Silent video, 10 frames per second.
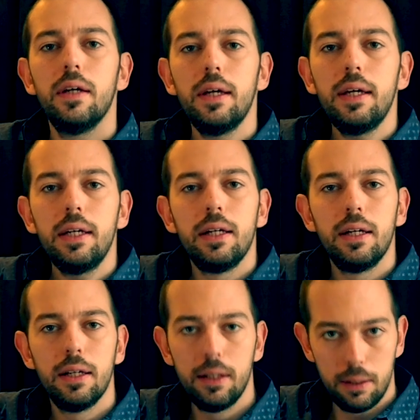Hey
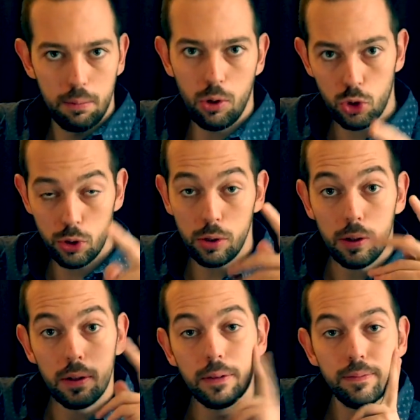
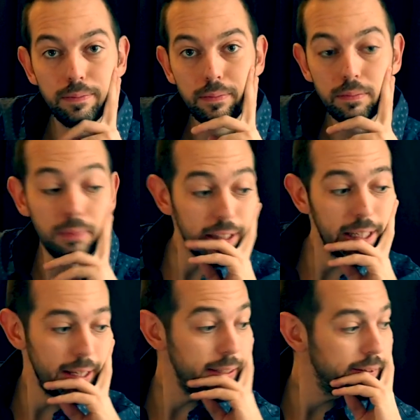Bonjour Ben
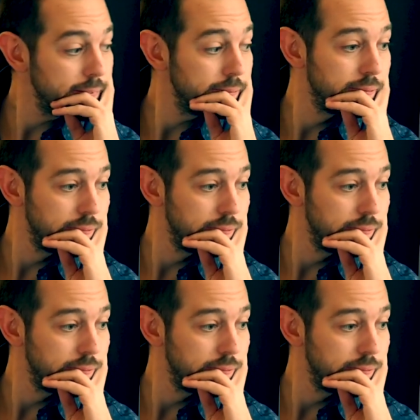ça y est, hein.